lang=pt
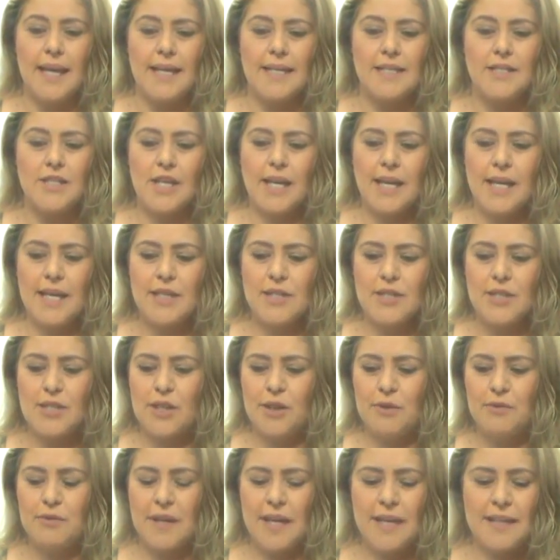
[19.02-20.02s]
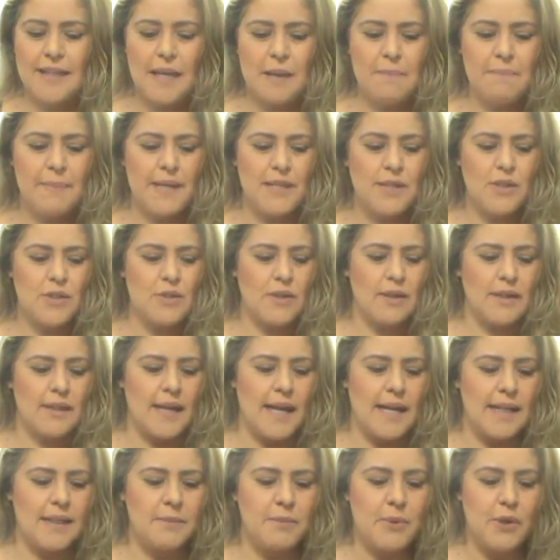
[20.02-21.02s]
gente, eu fiquei até
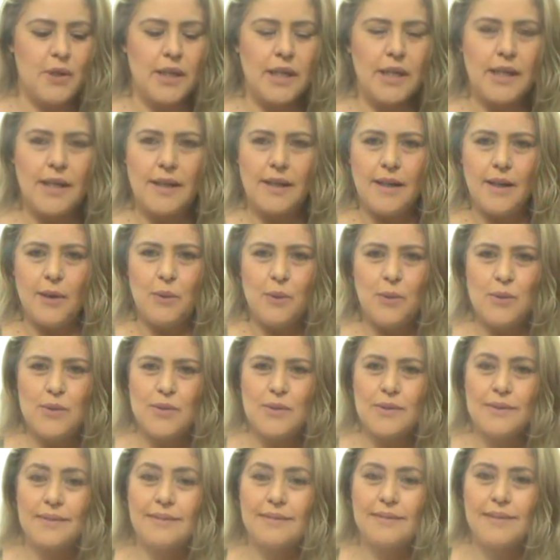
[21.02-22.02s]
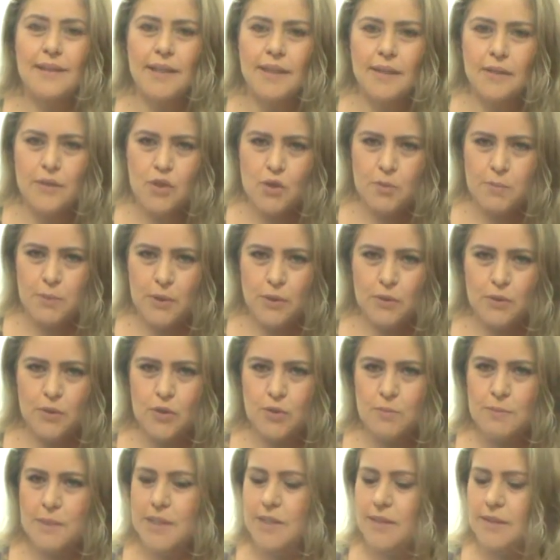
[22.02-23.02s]
impressionada porque eu uso tantos
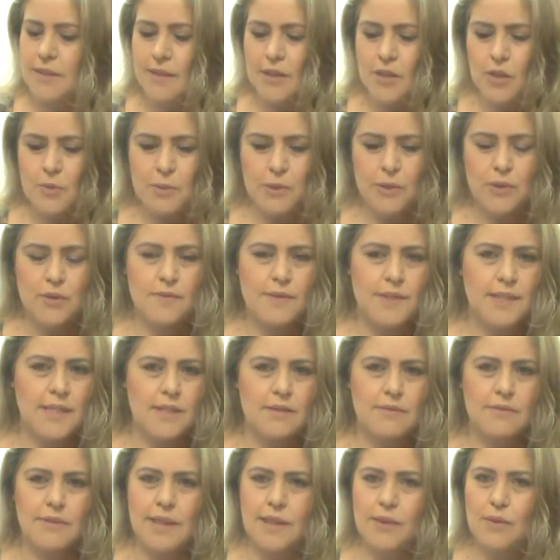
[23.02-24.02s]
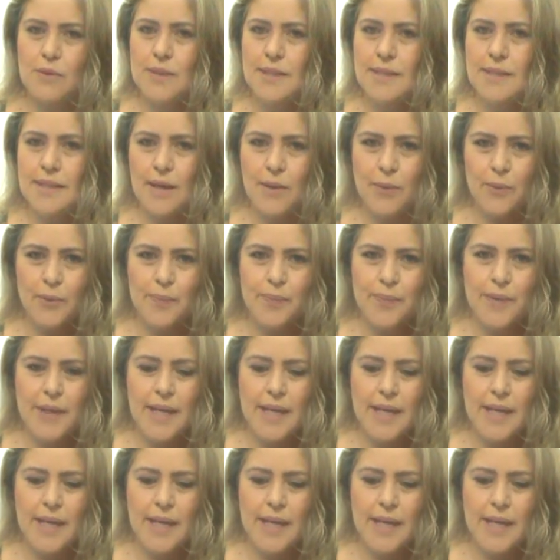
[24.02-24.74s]
produtos, mas tantos produtos que vocês não têm noção.